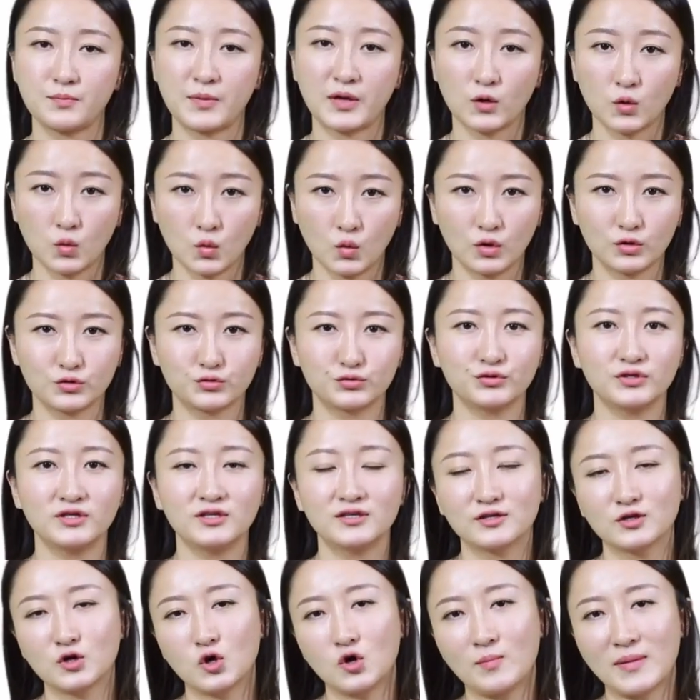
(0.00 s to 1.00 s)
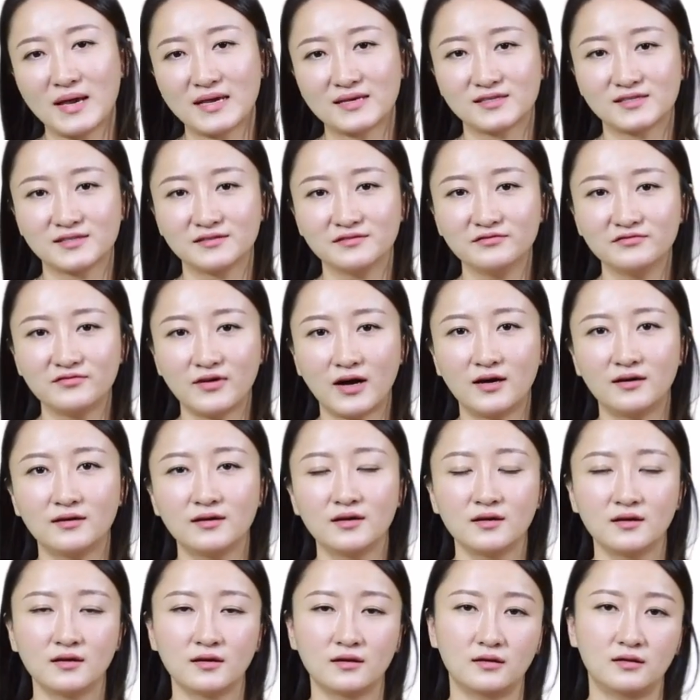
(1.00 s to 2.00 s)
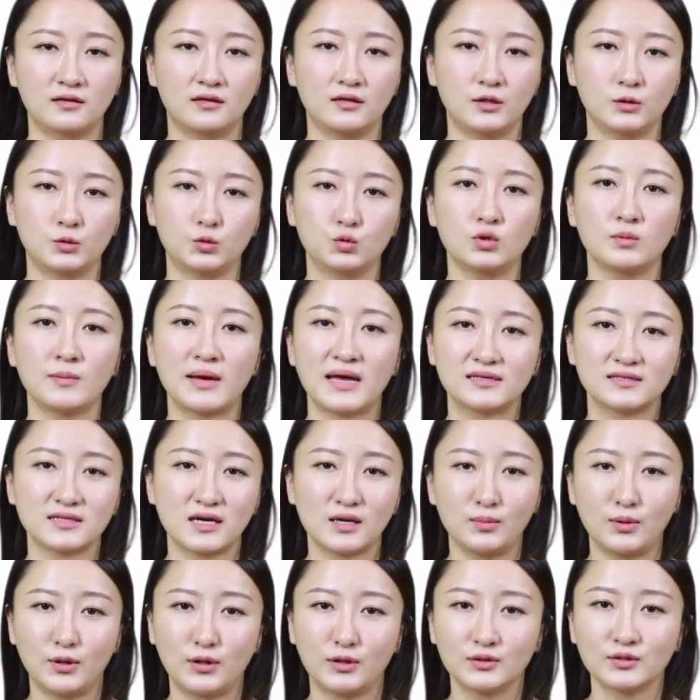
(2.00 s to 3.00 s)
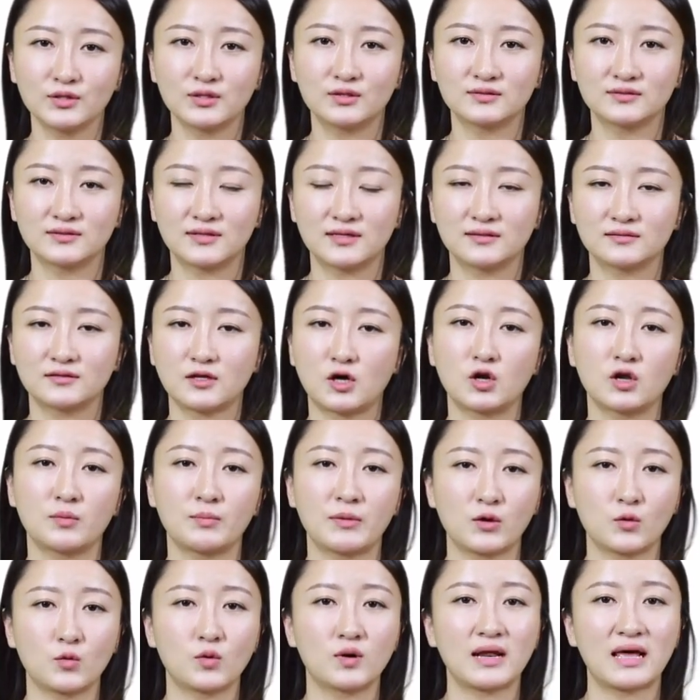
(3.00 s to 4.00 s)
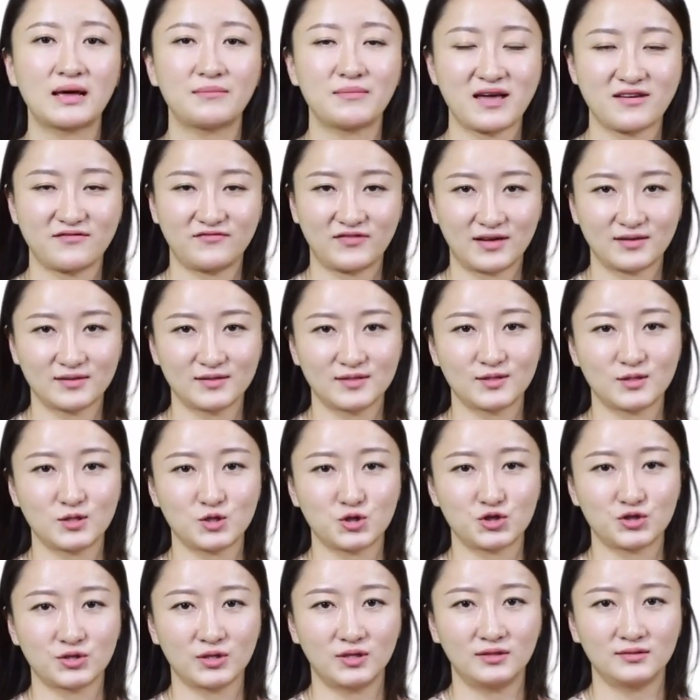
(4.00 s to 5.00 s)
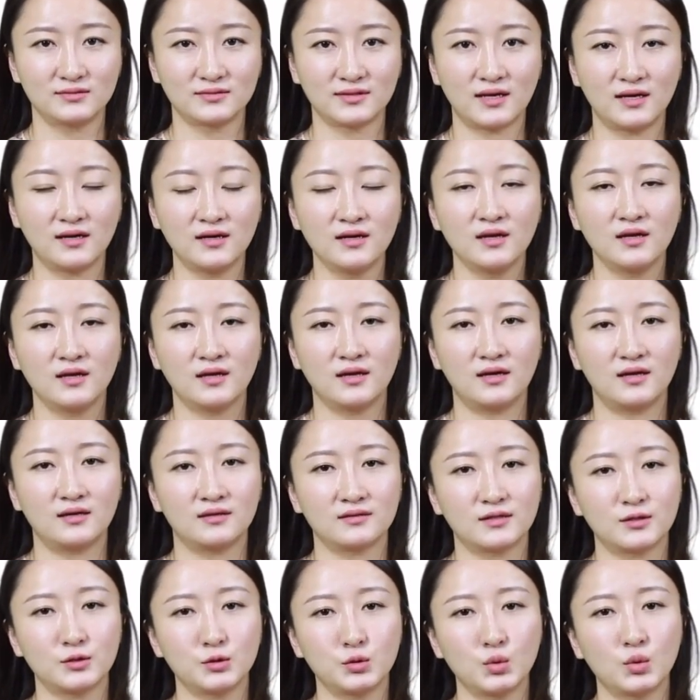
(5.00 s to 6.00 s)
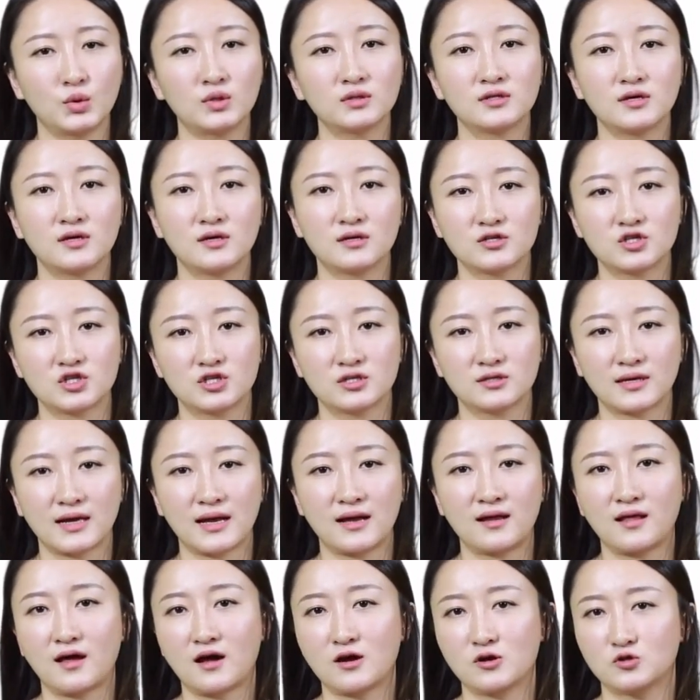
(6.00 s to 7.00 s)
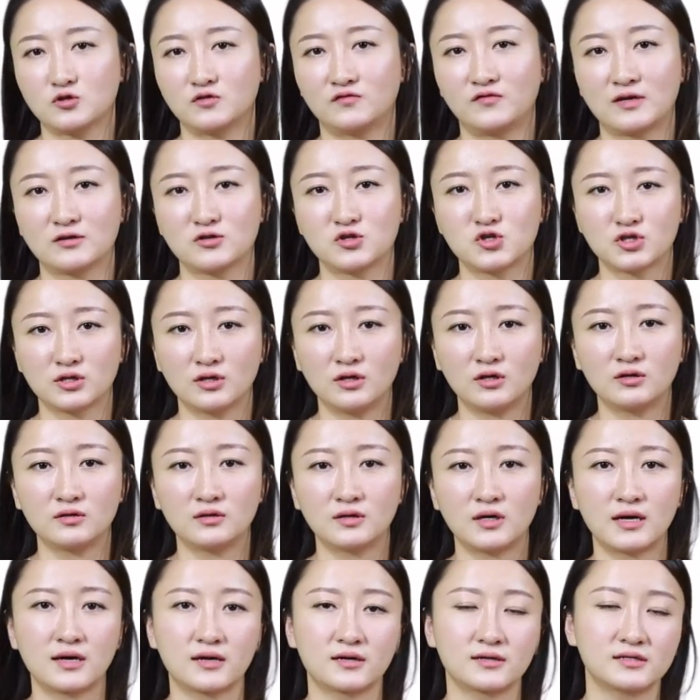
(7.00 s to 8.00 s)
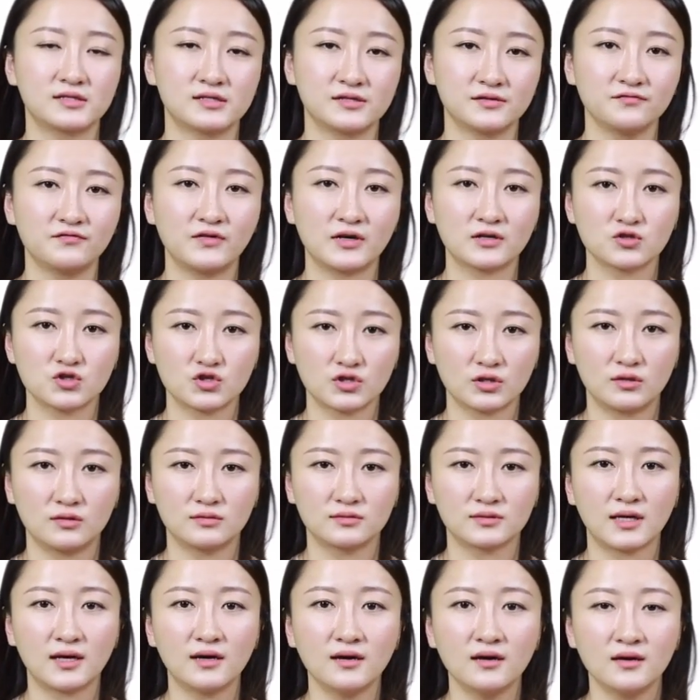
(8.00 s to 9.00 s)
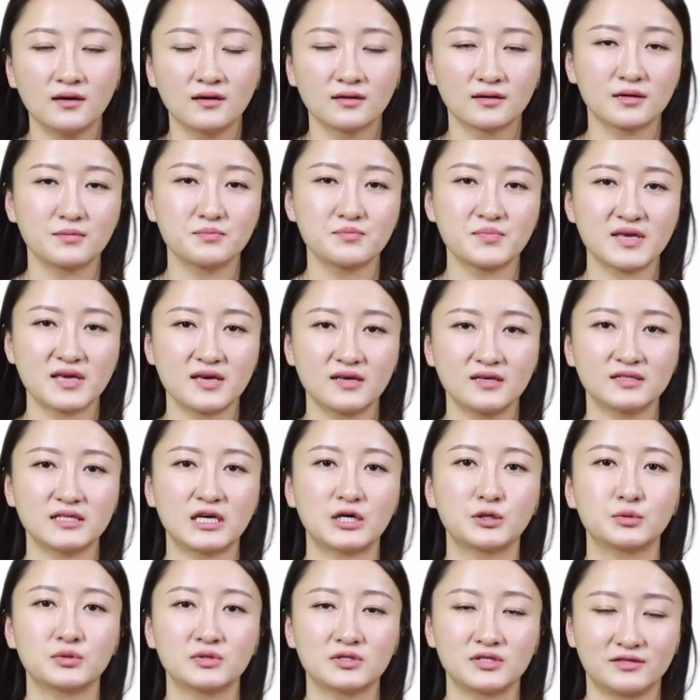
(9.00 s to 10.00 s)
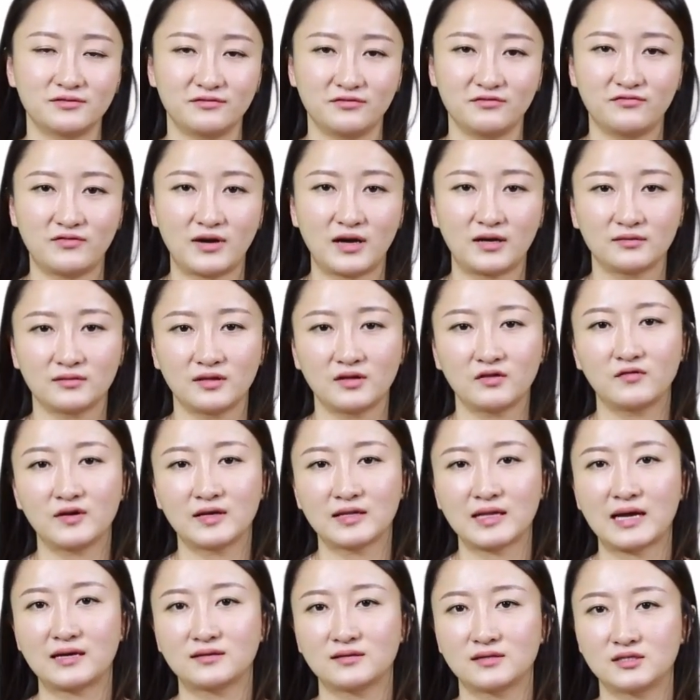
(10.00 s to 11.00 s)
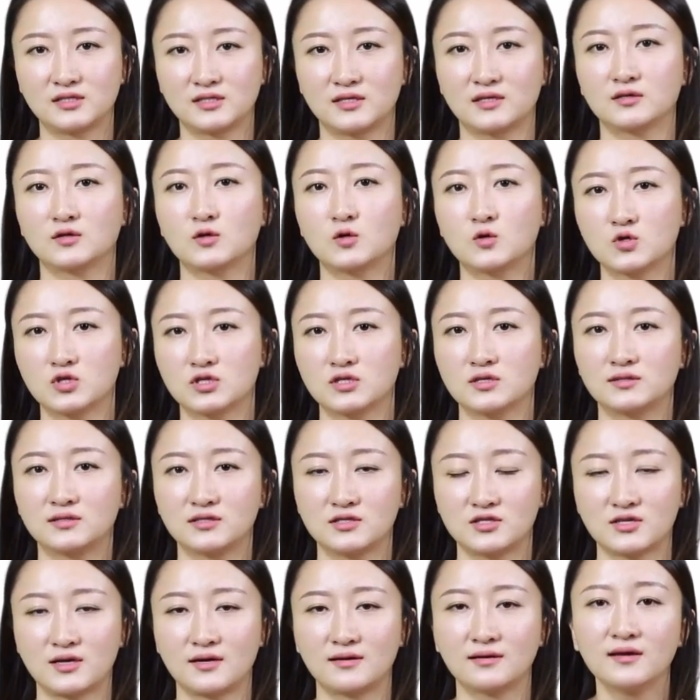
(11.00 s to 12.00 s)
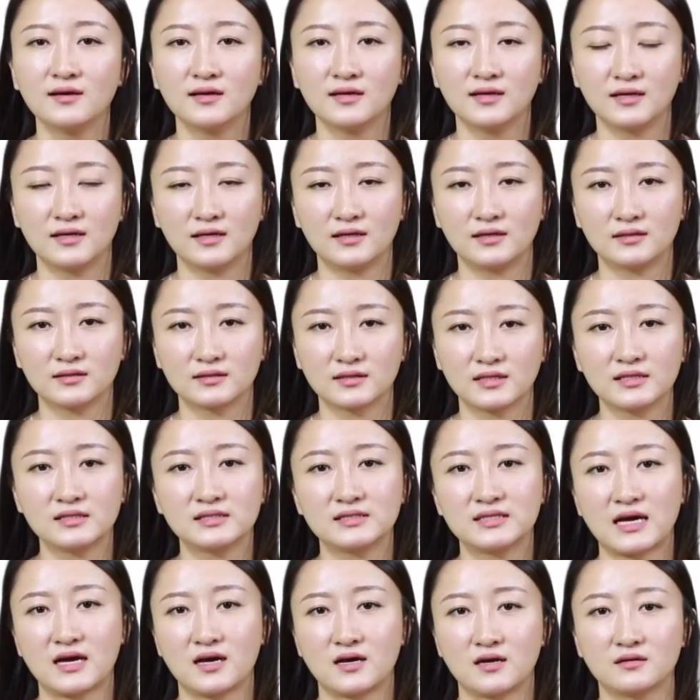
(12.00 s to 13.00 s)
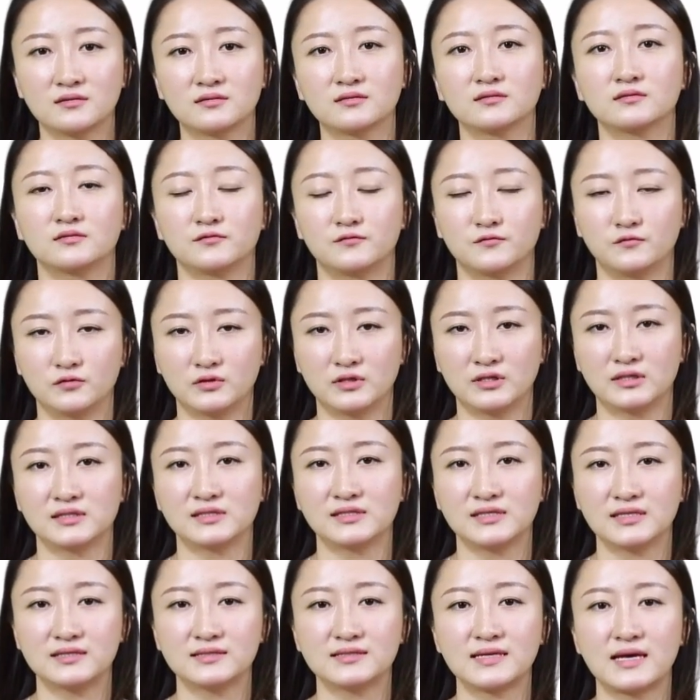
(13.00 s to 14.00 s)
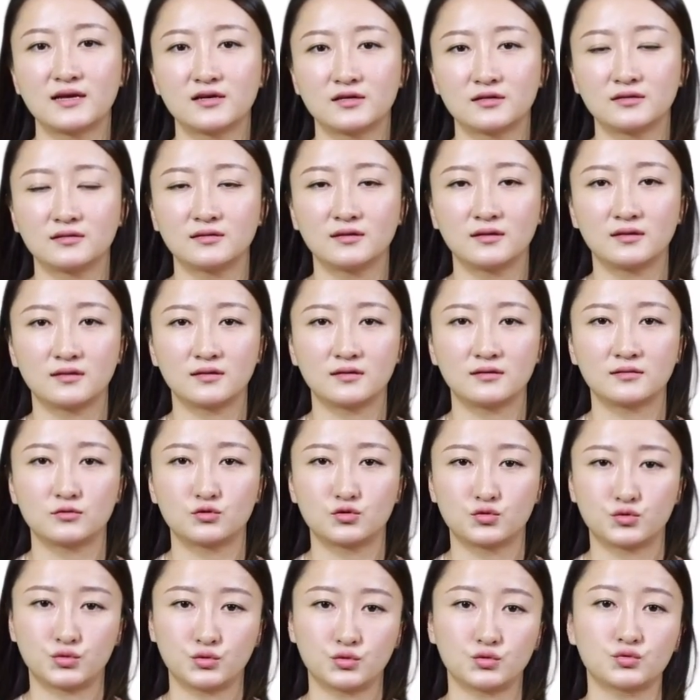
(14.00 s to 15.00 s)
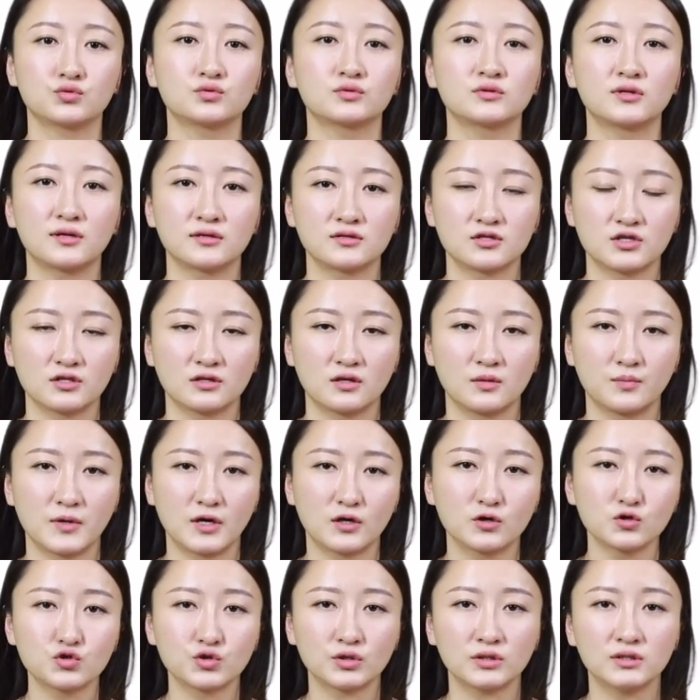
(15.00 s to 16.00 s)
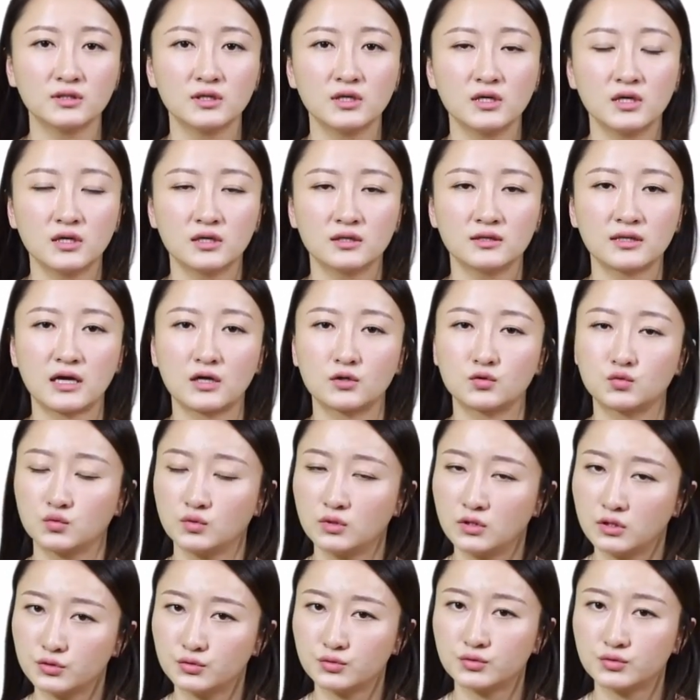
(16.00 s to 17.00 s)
美国如何购买新房？呃，很多买家朋友呢，到了美国来买房子的时候呢，呃，更多的是看了二手房之后，而新房之后呢，更偏向于新房，因为它的结构设计上，呃，更加符合现在人的居住的这个标准。那如何